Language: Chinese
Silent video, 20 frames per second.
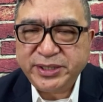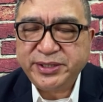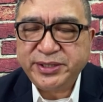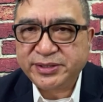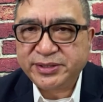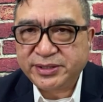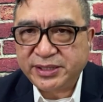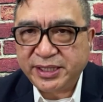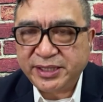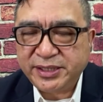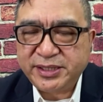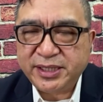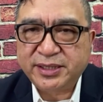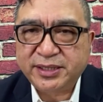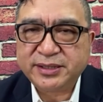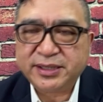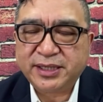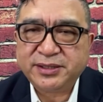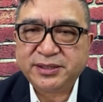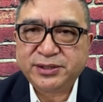印浙江
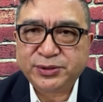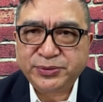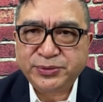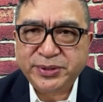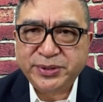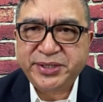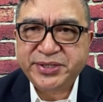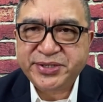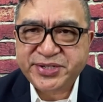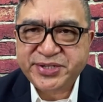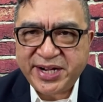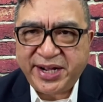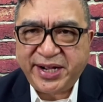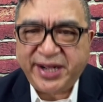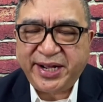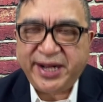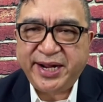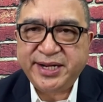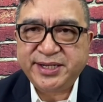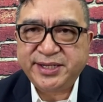人，重印上
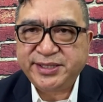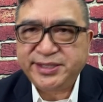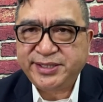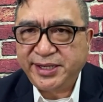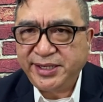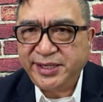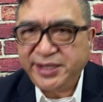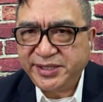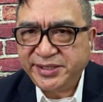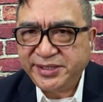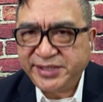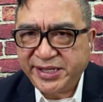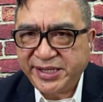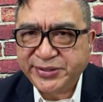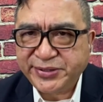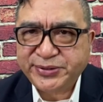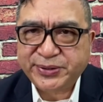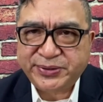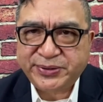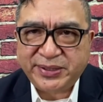海人，重印
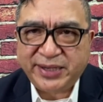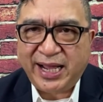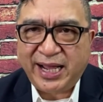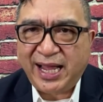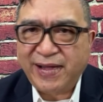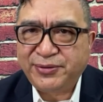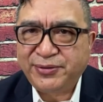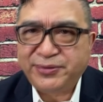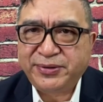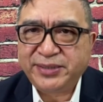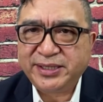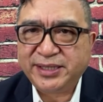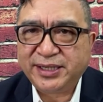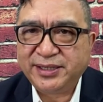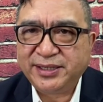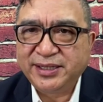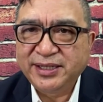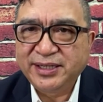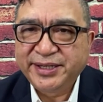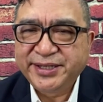江苏和安徽人，
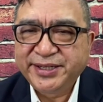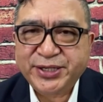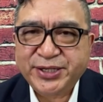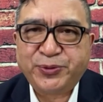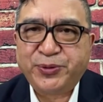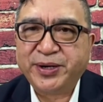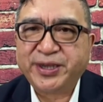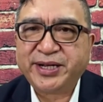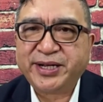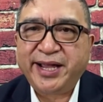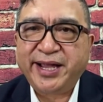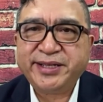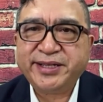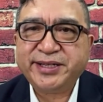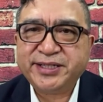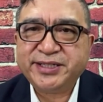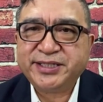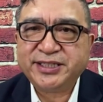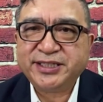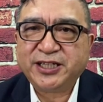在我看起
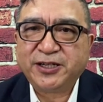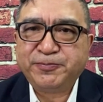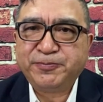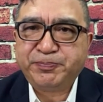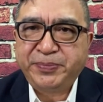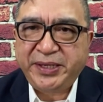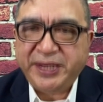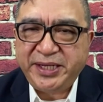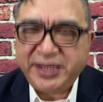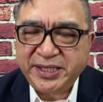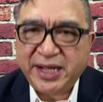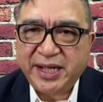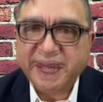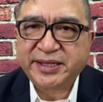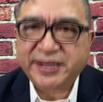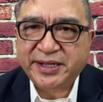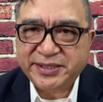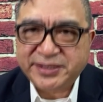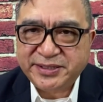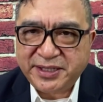来是一个必然
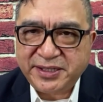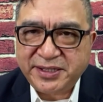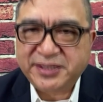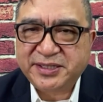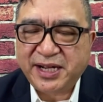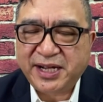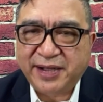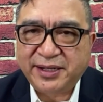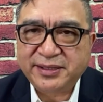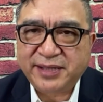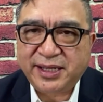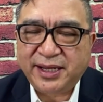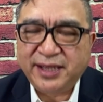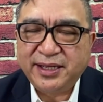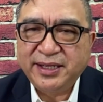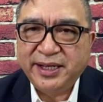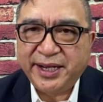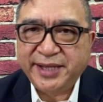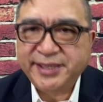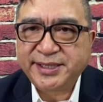的、正常的，
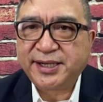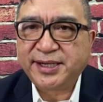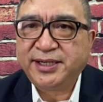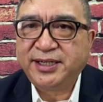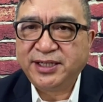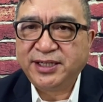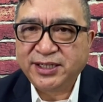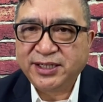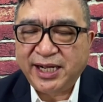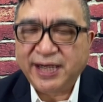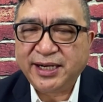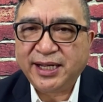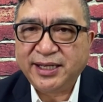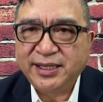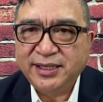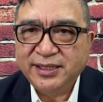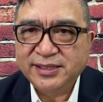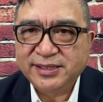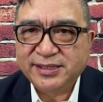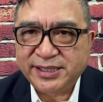而且何况呢，
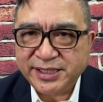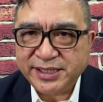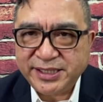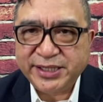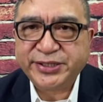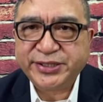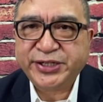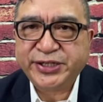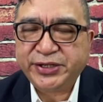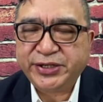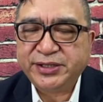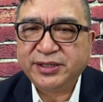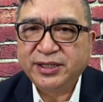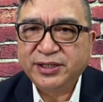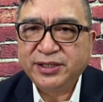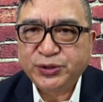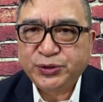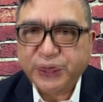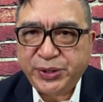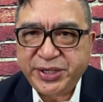浙江人
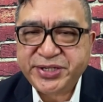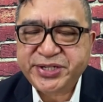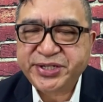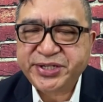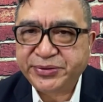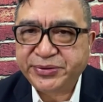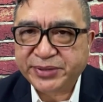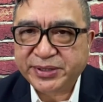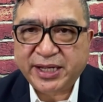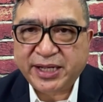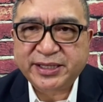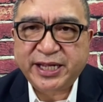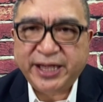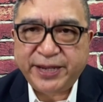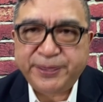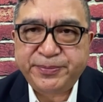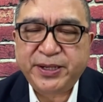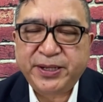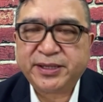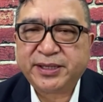确实有他特
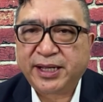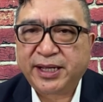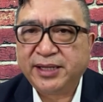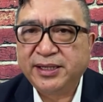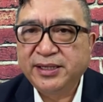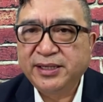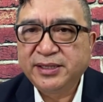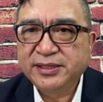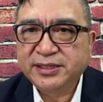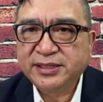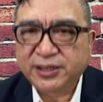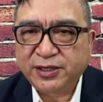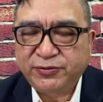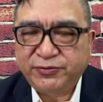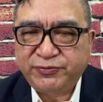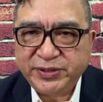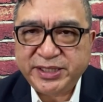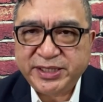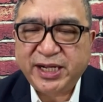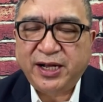别的这个
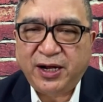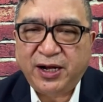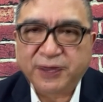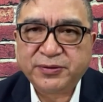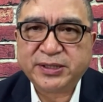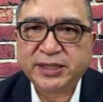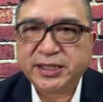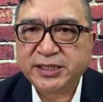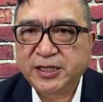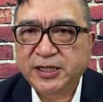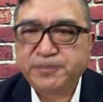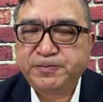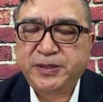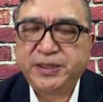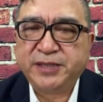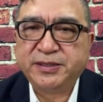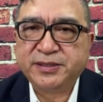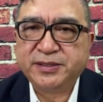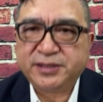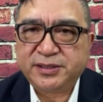非常好的一个
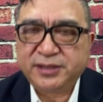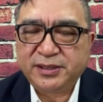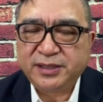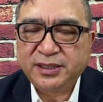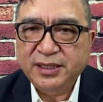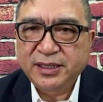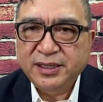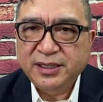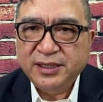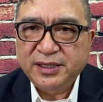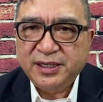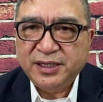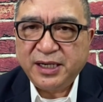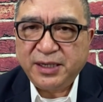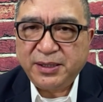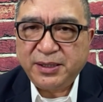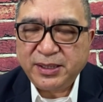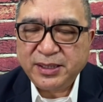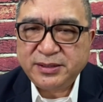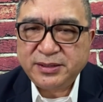品质。
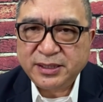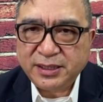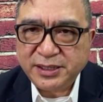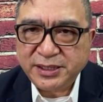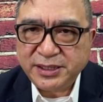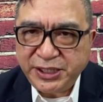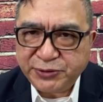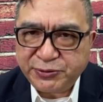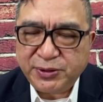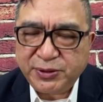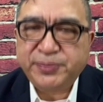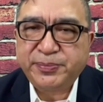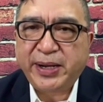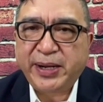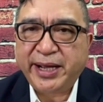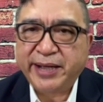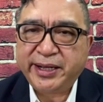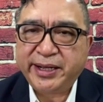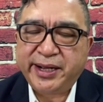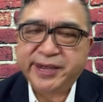那么这个易会满
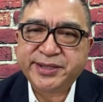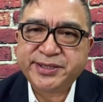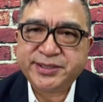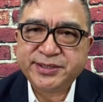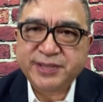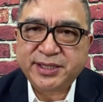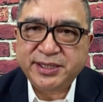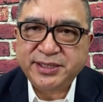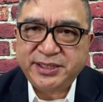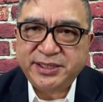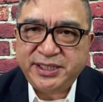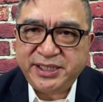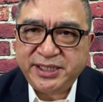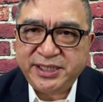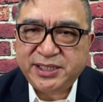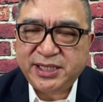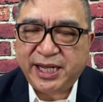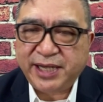是从基